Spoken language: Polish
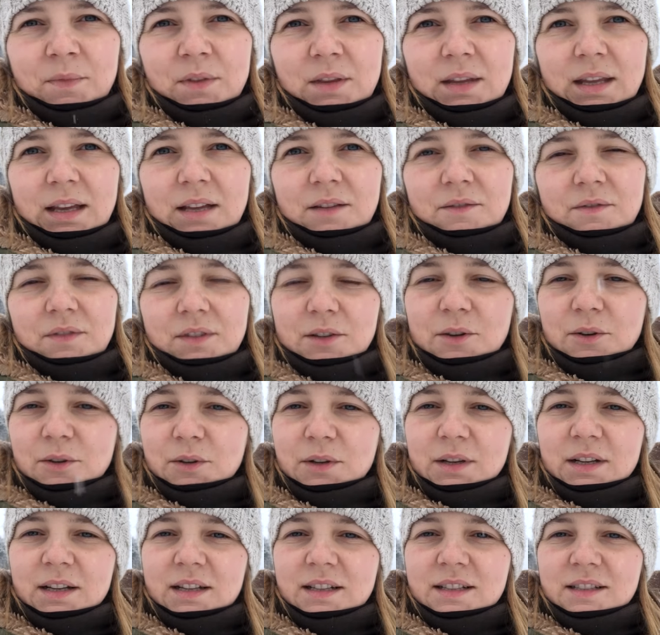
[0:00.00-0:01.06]
Ten
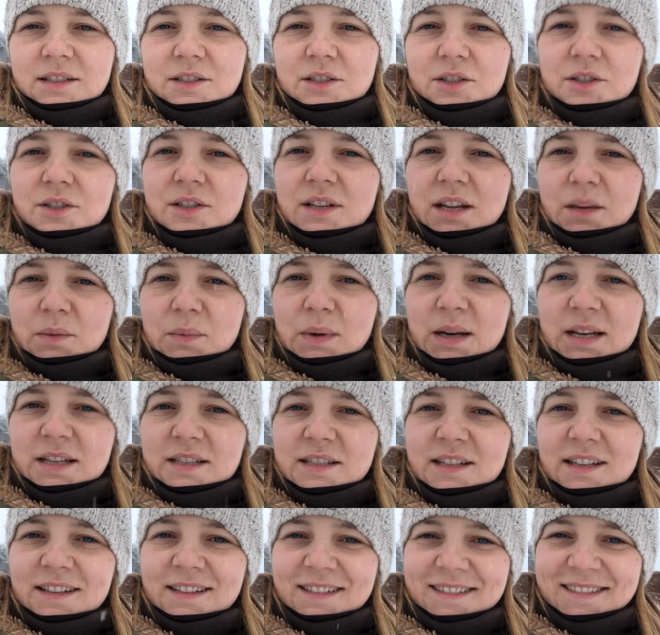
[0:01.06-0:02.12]
widok cieszy
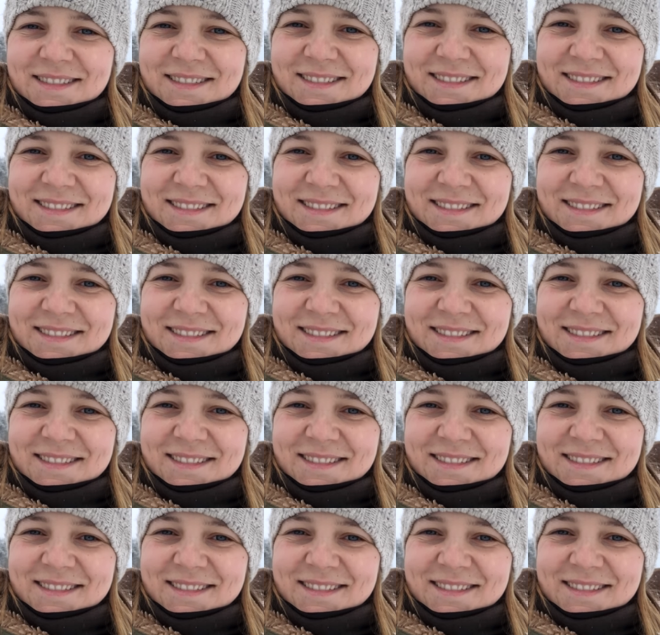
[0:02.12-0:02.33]
najbardziej.